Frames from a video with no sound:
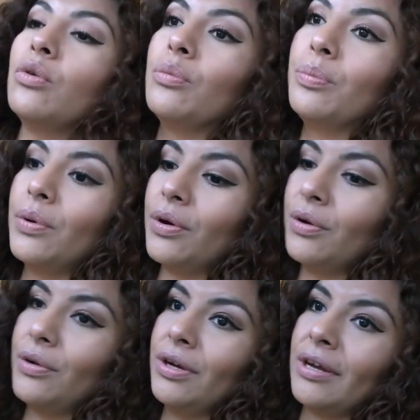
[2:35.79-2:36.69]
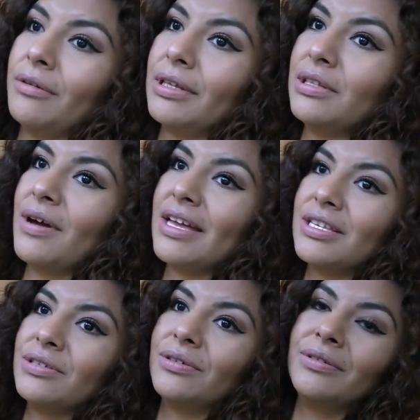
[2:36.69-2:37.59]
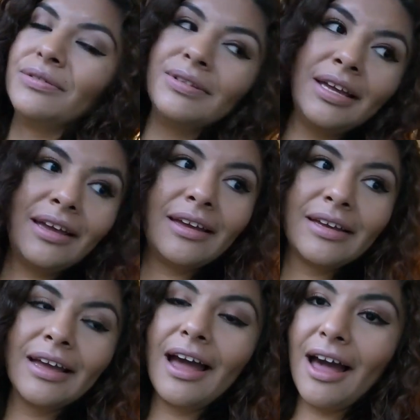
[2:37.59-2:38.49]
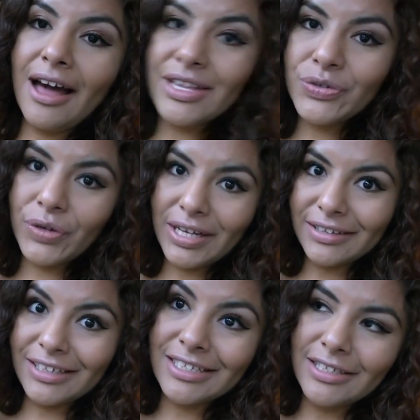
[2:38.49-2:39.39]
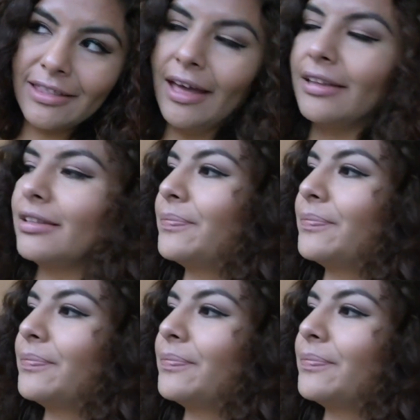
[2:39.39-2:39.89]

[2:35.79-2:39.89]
un poco en cuanto a eso, eh, gas o electricidad.